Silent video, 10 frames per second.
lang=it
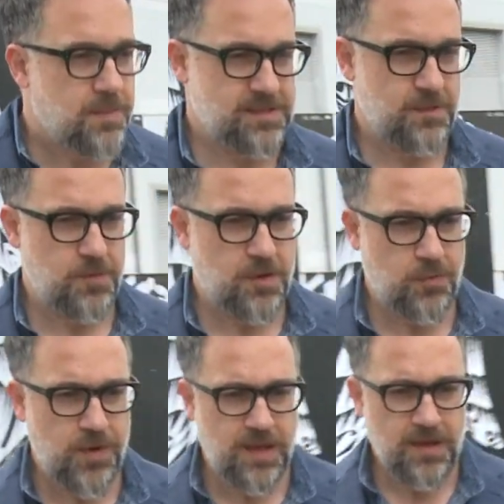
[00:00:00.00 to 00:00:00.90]
per esempio
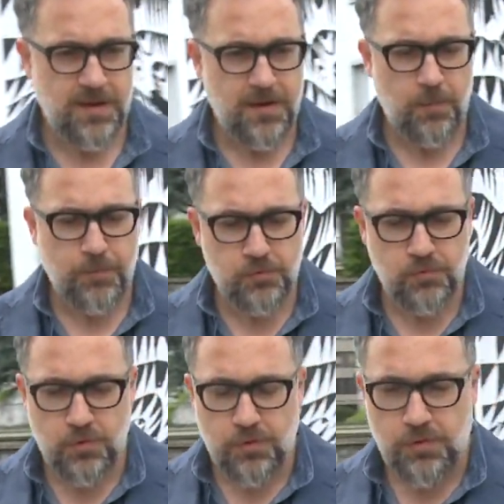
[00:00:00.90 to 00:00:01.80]
ho
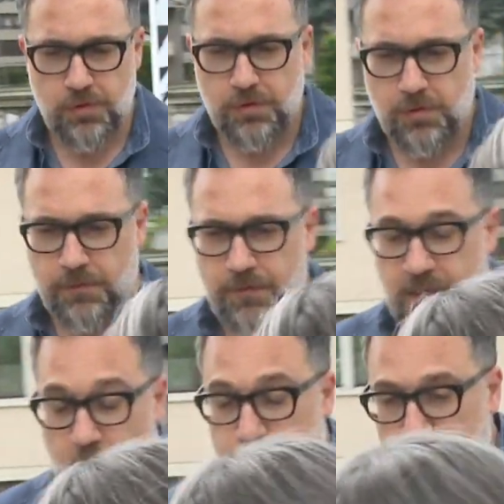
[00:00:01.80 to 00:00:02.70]
potuto,
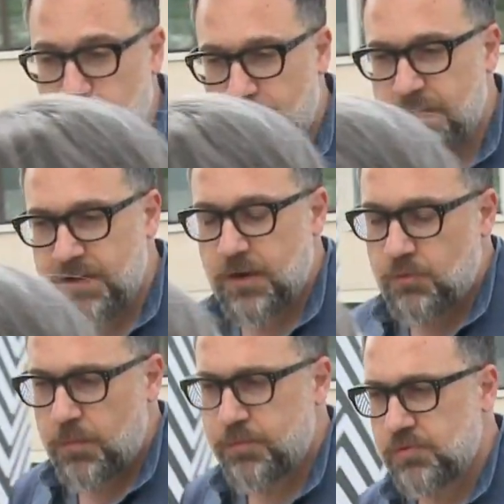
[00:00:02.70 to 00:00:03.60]
che ho potuto vivere, a
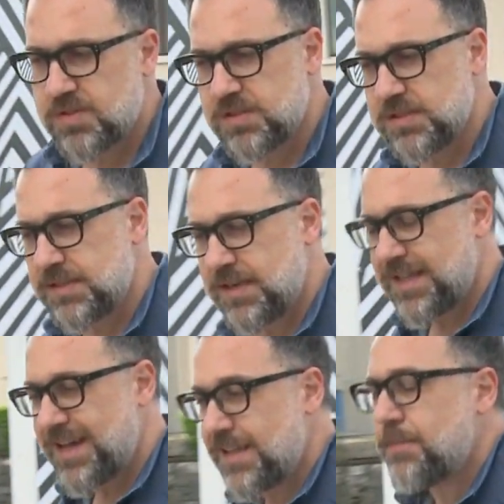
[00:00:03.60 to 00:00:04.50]
cui ho potuto assistere
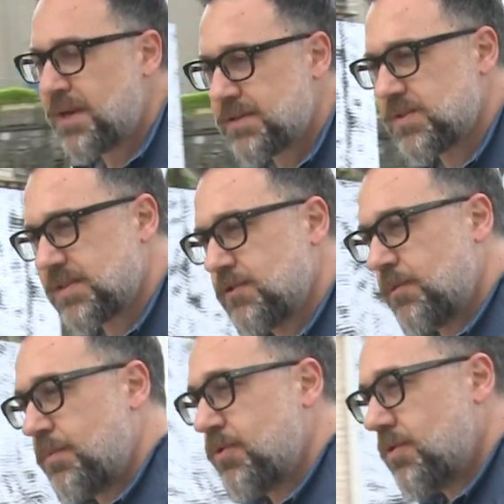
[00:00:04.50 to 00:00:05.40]
da depresso è stato
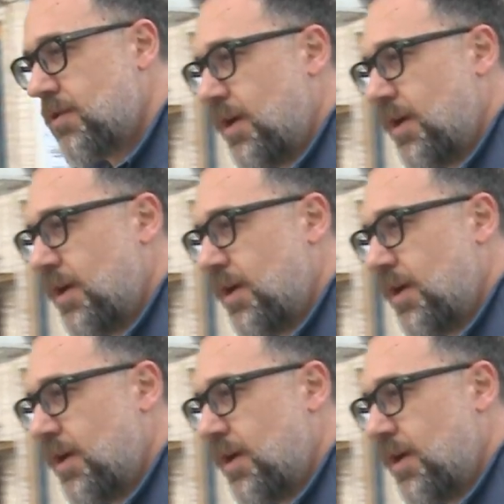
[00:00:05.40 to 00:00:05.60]
proprio